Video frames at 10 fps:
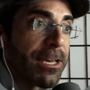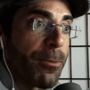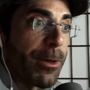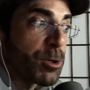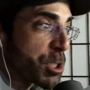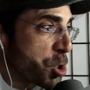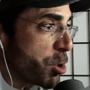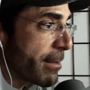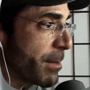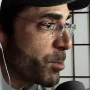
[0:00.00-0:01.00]
Pero si eso
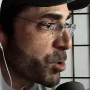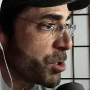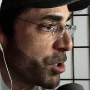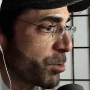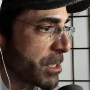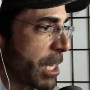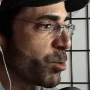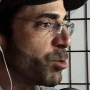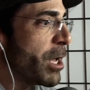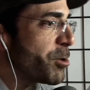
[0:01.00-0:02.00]
lo hacemos, tío. O sea,
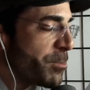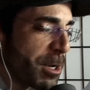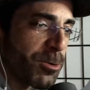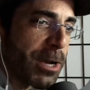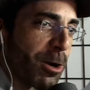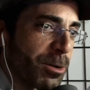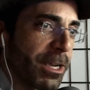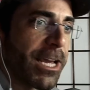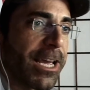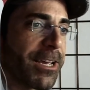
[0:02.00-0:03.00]
no que nunca yo no
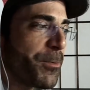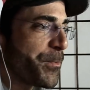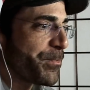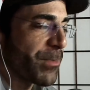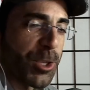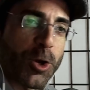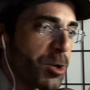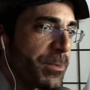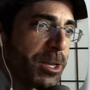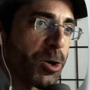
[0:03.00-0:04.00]
lo hago. Yo he
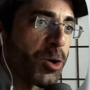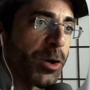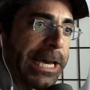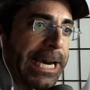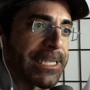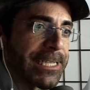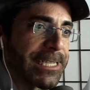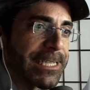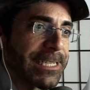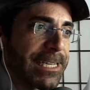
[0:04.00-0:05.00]
dormido con colegas.
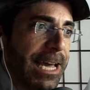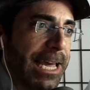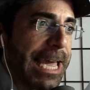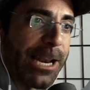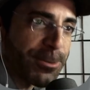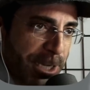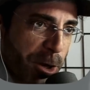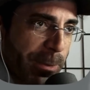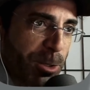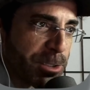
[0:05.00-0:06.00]
y a los
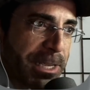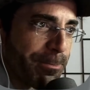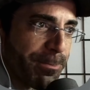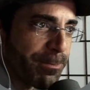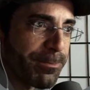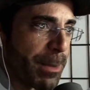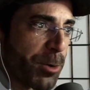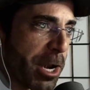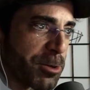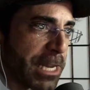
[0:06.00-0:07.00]
cinco minutos de, de,
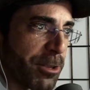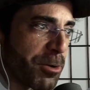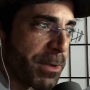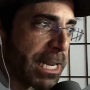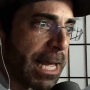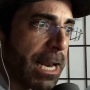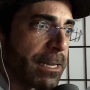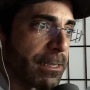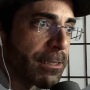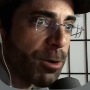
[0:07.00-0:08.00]
ponernos a dormir y
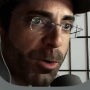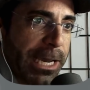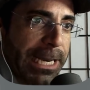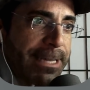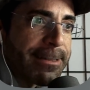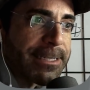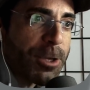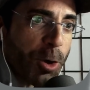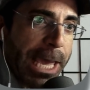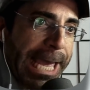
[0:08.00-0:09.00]
tal, como que le dices,
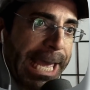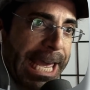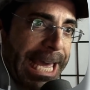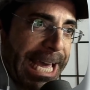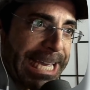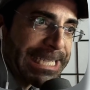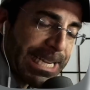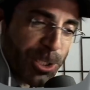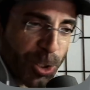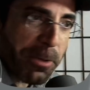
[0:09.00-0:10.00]
oye,
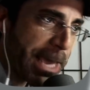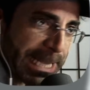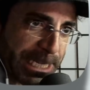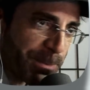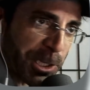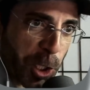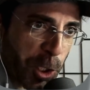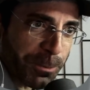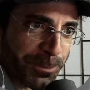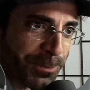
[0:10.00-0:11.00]
¿estás todavía
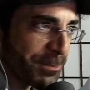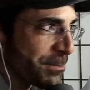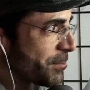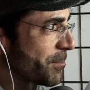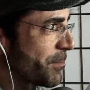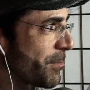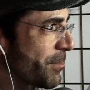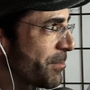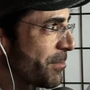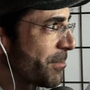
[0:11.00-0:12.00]
despierto?
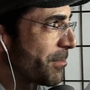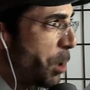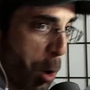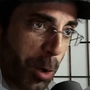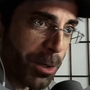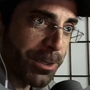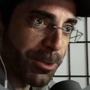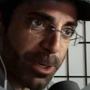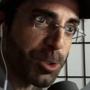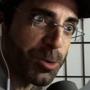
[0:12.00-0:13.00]
¿No?
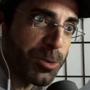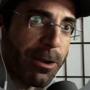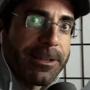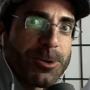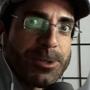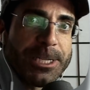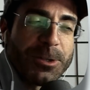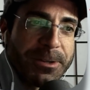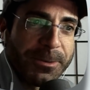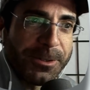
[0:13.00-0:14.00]
No lo has hecho nunca, lo haces con ese
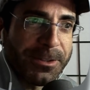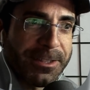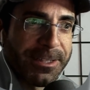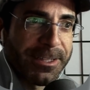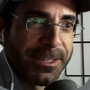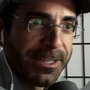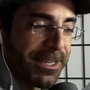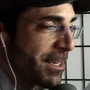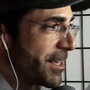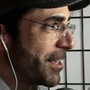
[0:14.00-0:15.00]
tono de a ver, es
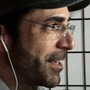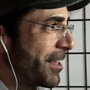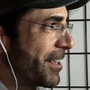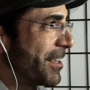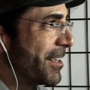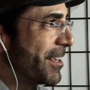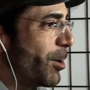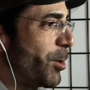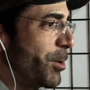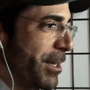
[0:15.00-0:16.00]
como, oye,